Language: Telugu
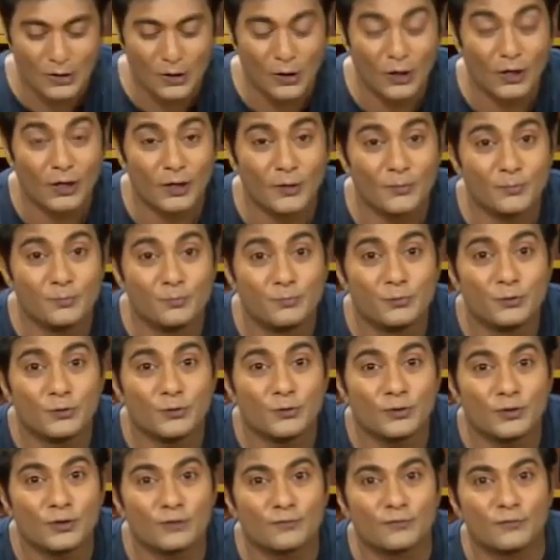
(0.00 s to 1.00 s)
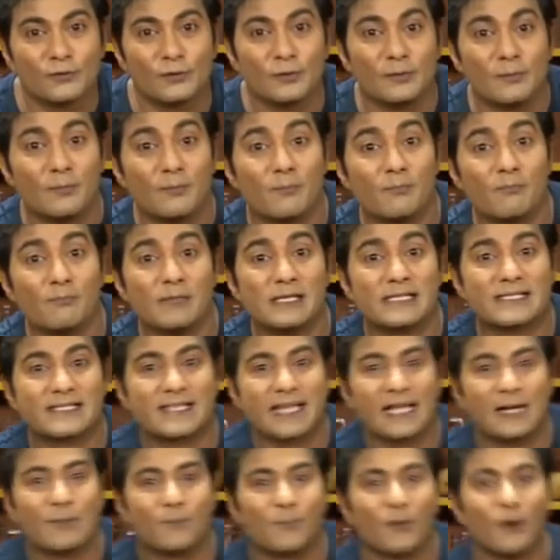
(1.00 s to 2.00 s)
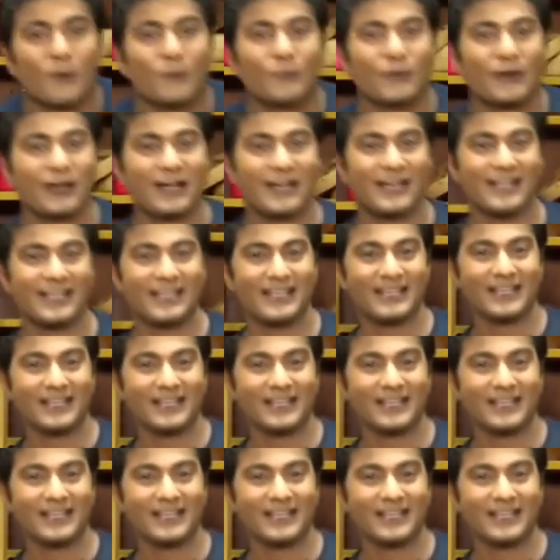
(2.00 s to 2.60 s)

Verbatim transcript: ఒక బ్యూటిఫుల్ మిసైల్ పావ్ రెడీ